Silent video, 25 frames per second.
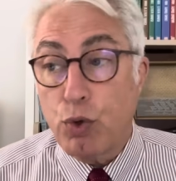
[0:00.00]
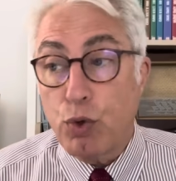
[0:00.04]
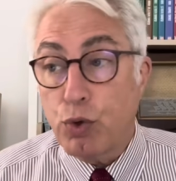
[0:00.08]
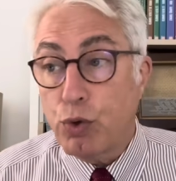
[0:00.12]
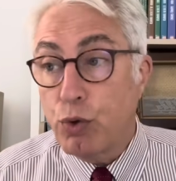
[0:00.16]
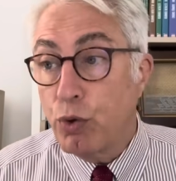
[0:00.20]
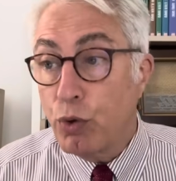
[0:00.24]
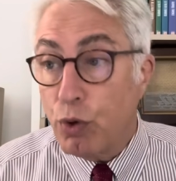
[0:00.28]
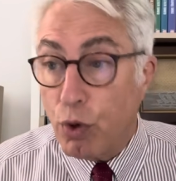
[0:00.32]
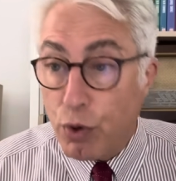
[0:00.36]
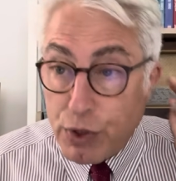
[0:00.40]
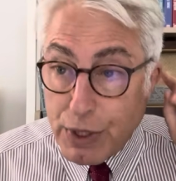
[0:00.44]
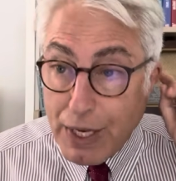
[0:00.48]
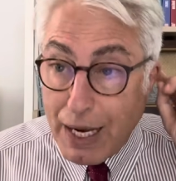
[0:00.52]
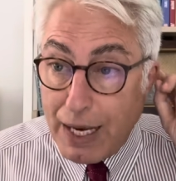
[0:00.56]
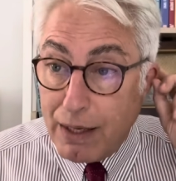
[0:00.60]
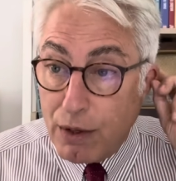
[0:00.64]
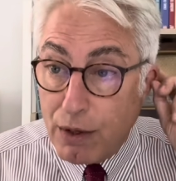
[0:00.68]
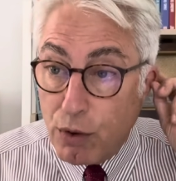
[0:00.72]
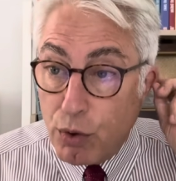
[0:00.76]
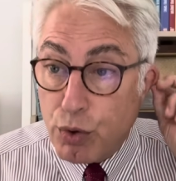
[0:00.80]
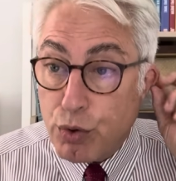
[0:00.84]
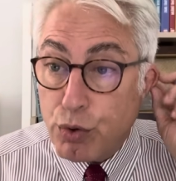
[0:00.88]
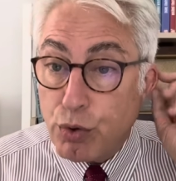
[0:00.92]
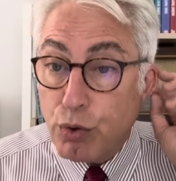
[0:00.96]
Özgür
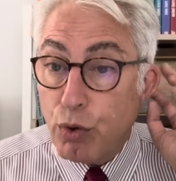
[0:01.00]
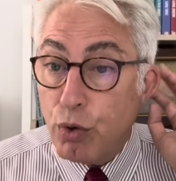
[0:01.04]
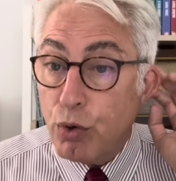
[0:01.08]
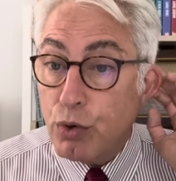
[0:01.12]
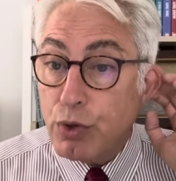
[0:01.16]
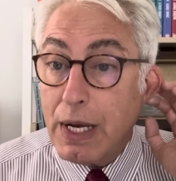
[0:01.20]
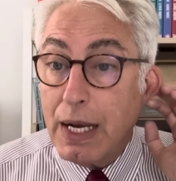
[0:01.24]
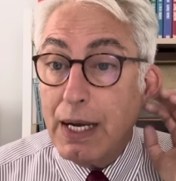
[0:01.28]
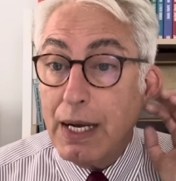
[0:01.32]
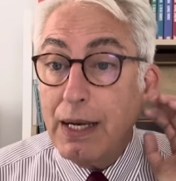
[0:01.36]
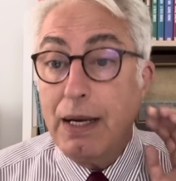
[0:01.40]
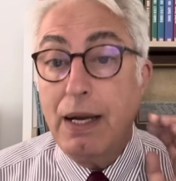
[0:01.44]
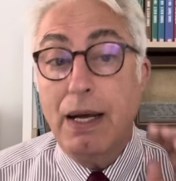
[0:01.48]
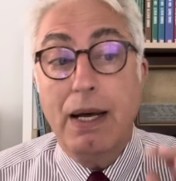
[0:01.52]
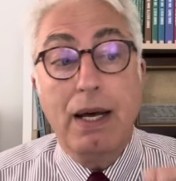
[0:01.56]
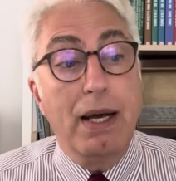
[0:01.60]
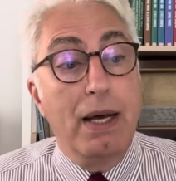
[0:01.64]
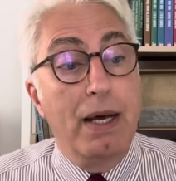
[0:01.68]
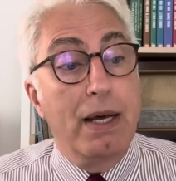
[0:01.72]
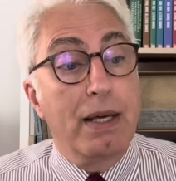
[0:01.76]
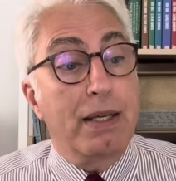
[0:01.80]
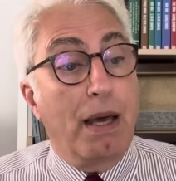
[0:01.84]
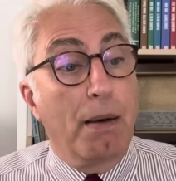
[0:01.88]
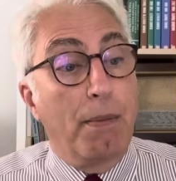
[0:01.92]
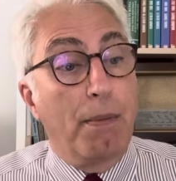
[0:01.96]
Özel. Özgür Özel
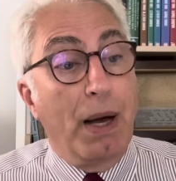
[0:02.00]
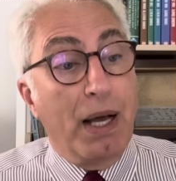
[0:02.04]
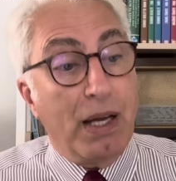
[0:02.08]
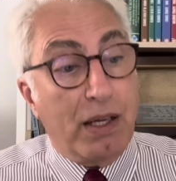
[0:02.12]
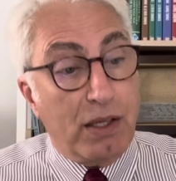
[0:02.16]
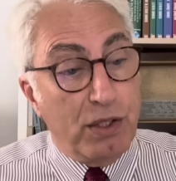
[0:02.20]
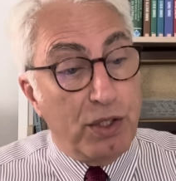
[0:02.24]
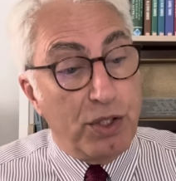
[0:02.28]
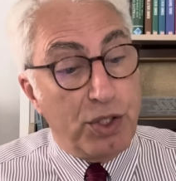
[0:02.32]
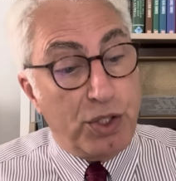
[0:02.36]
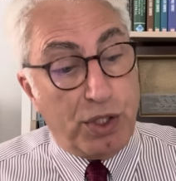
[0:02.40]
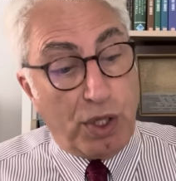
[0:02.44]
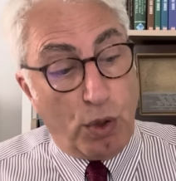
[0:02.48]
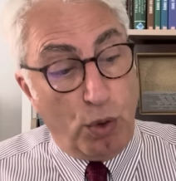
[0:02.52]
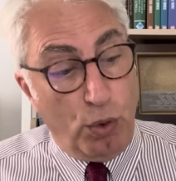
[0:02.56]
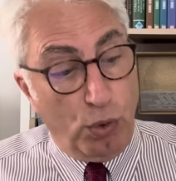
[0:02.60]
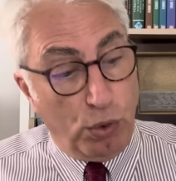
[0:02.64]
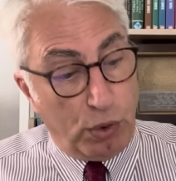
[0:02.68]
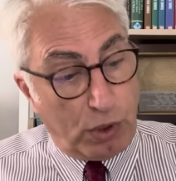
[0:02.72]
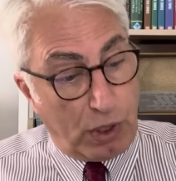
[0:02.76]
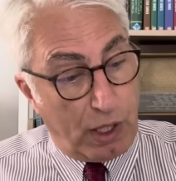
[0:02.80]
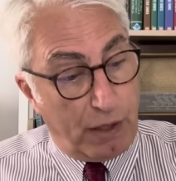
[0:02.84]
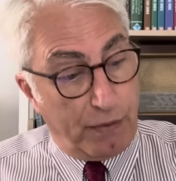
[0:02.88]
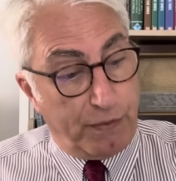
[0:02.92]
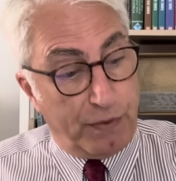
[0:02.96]
Kemal
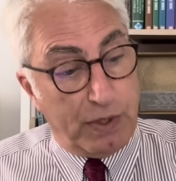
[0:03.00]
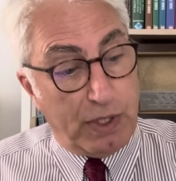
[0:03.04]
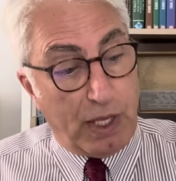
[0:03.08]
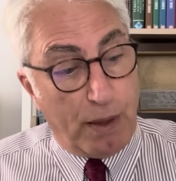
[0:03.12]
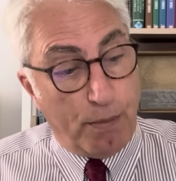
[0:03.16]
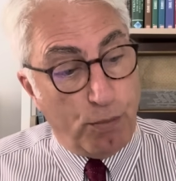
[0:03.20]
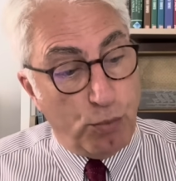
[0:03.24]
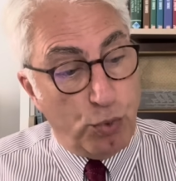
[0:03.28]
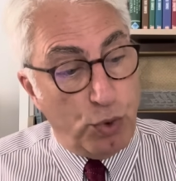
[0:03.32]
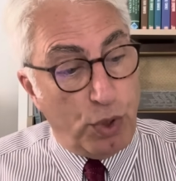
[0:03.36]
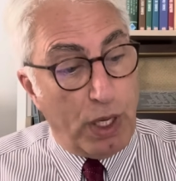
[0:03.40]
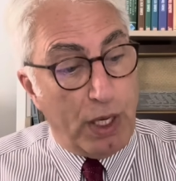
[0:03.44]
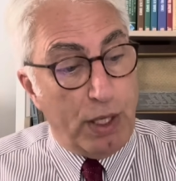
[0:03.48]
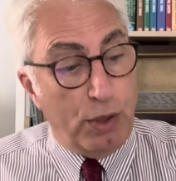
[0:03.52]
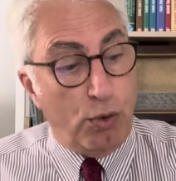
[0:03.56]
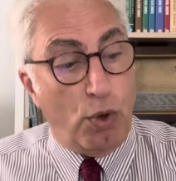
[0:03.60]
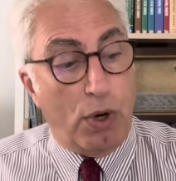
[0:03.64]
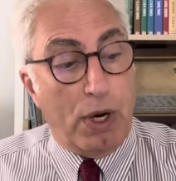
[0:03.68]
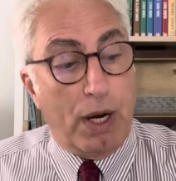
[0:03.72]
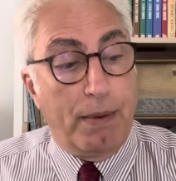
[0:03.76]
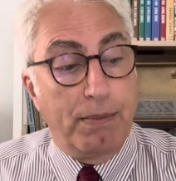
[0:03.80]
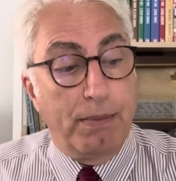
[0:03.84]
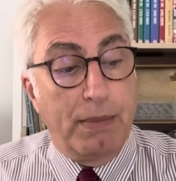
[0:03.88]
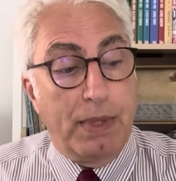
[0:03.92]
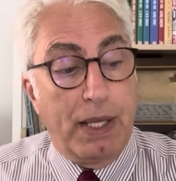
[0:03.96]
Kılıçdaroğlu tarafından bu yeni
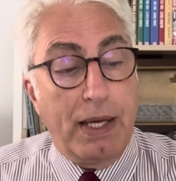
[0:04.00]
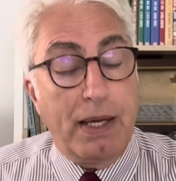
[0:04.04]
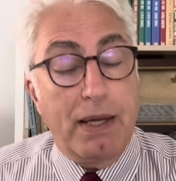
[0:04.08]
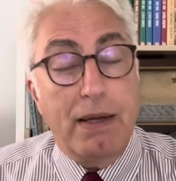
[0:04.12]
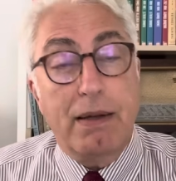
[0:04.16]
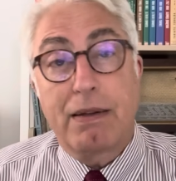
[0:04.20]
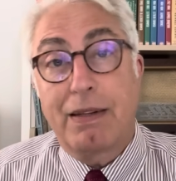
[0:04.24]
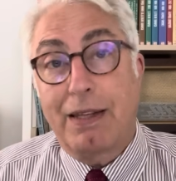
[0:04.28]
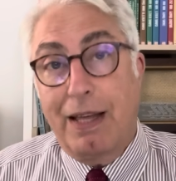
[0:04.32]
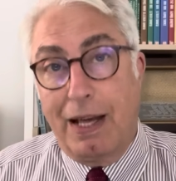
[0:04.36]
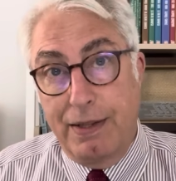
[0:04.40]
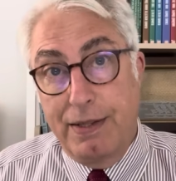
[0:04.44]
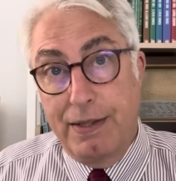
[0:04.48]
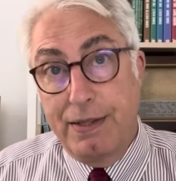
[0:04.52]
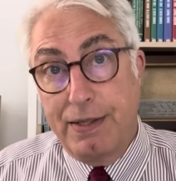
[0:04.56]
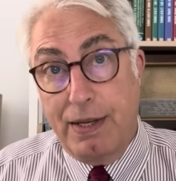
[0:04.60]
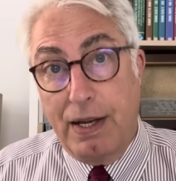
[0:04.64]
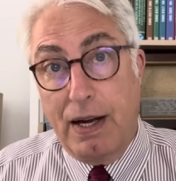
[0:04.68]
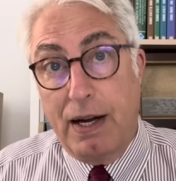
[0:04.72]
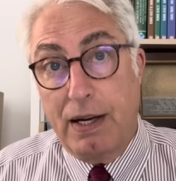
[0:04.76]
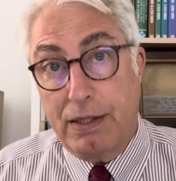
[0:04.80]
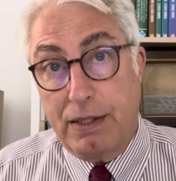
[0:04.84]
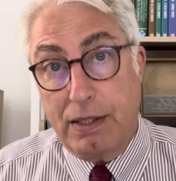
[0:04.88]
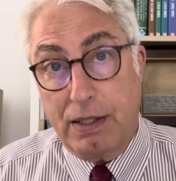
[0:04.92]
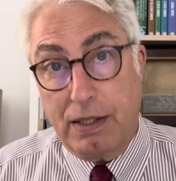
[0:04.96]
dönemde kendisi
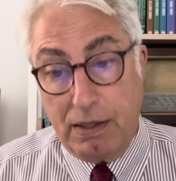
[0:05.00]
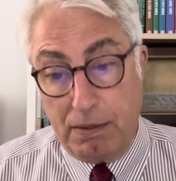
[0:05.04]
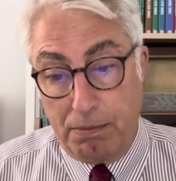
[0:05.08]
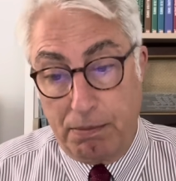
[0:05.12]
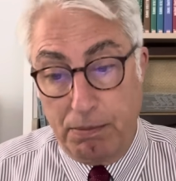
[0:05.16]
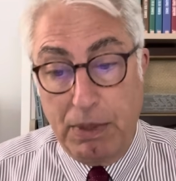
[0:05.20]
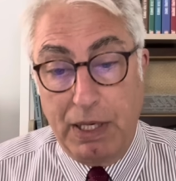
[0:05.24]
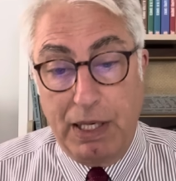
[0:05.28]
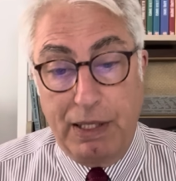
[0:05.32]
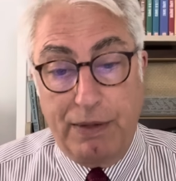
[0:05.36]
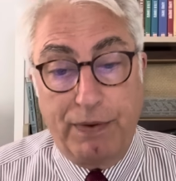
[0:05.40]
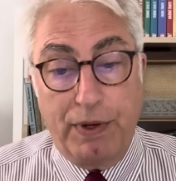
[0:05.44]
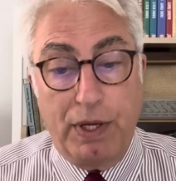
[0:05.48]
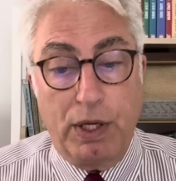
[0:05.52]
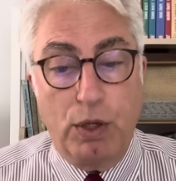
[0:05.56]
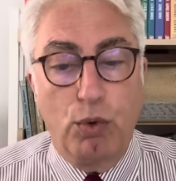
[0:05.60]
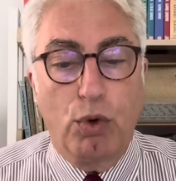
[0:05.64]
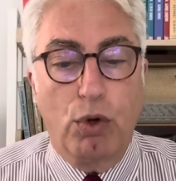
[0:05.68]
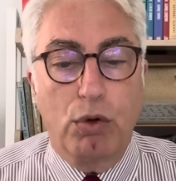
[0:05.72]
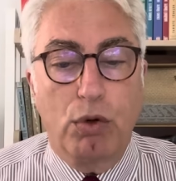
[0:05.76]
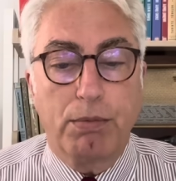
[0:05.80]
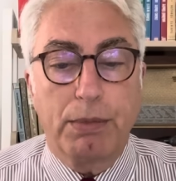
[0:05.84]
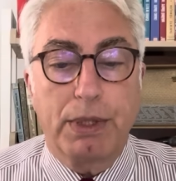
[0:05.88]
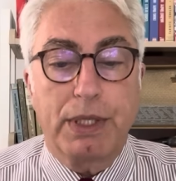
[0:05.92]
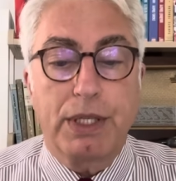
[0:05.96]
artık milletvekili
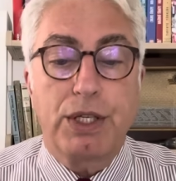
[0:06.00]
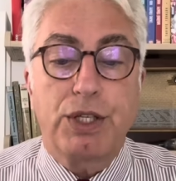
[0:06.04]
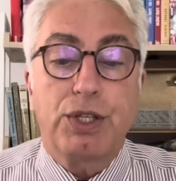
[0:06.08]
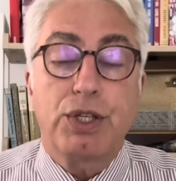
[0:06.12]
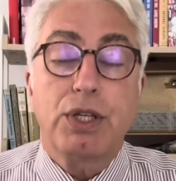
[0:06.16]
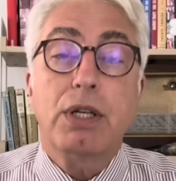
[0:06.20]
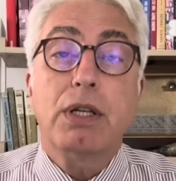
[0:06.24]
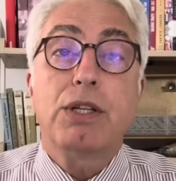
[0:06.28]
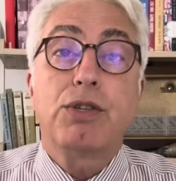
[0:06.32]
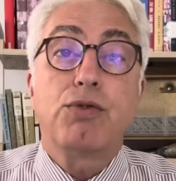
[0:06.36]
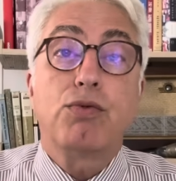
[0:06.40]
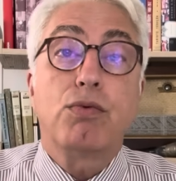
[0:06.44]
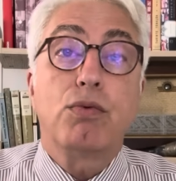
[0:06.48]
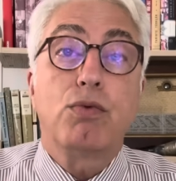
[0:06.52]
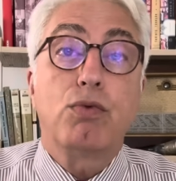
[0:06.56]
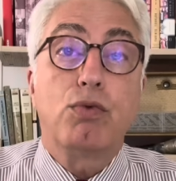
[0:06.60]
olmadığı için